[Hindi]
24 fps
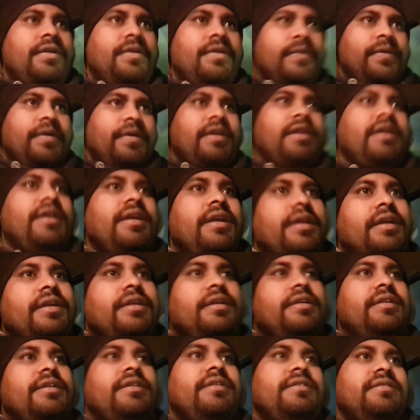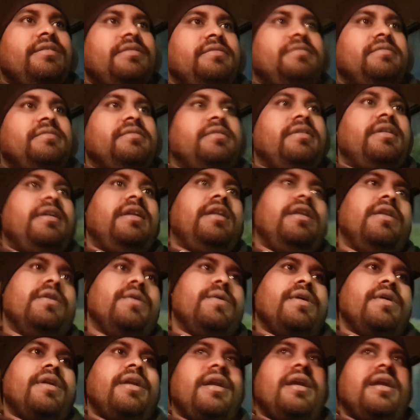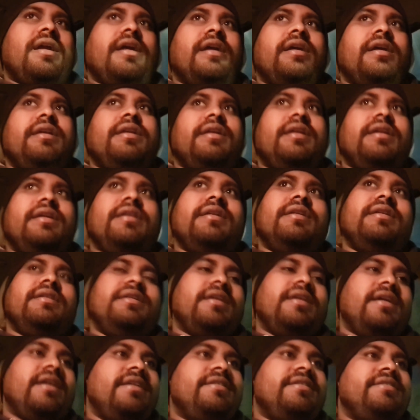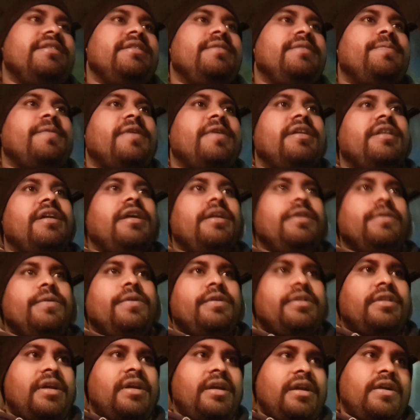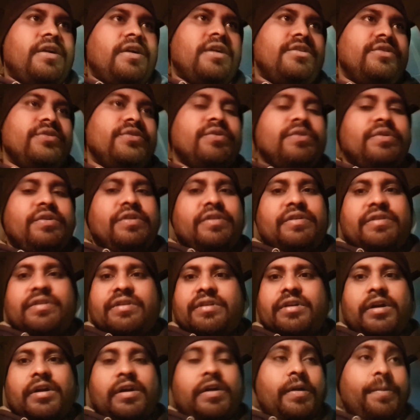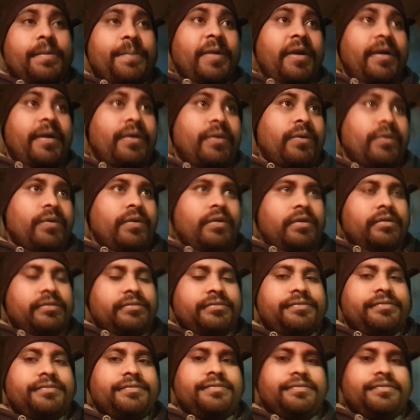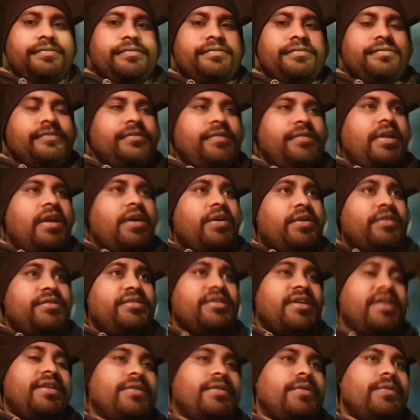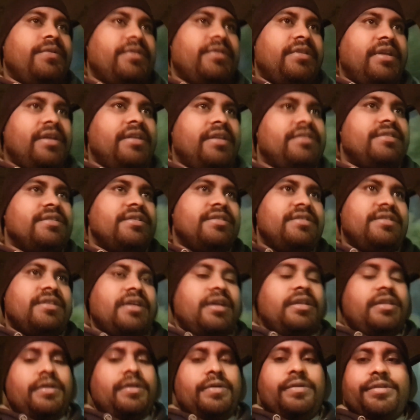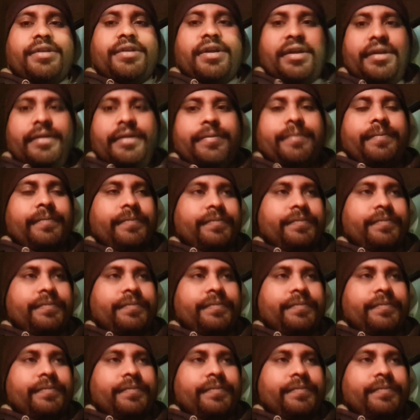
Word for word: क्योंकि इन लोगों के यहाँ यही चीज़ पैदा ही होता है खजूर और पेट्रोल और जैतून तीन चीज़ ज़्यादा होता है